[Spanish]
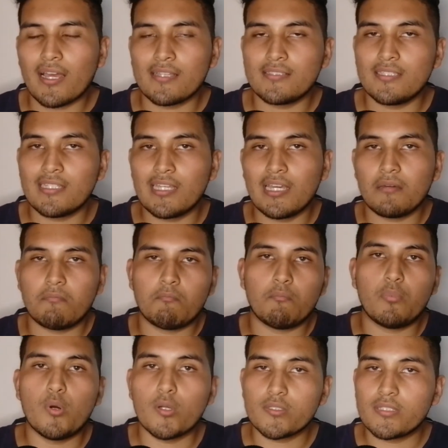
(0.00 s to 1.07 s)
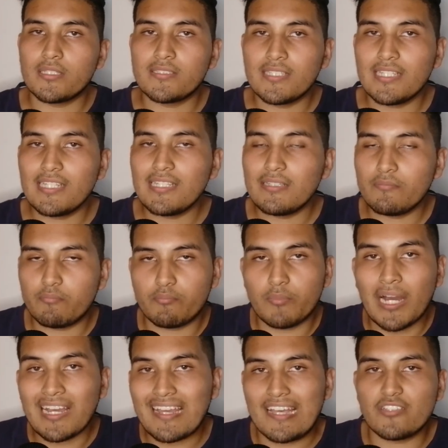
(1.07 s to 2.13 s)
Así que, por si
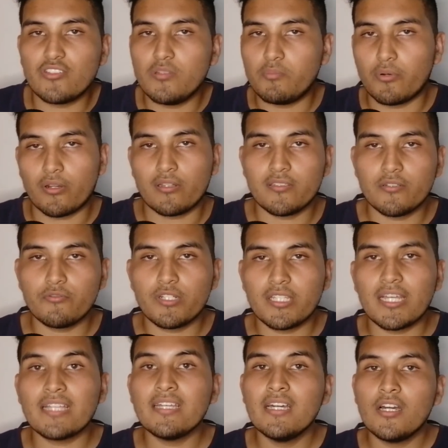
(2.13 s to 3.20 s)
acaso y por seguridad,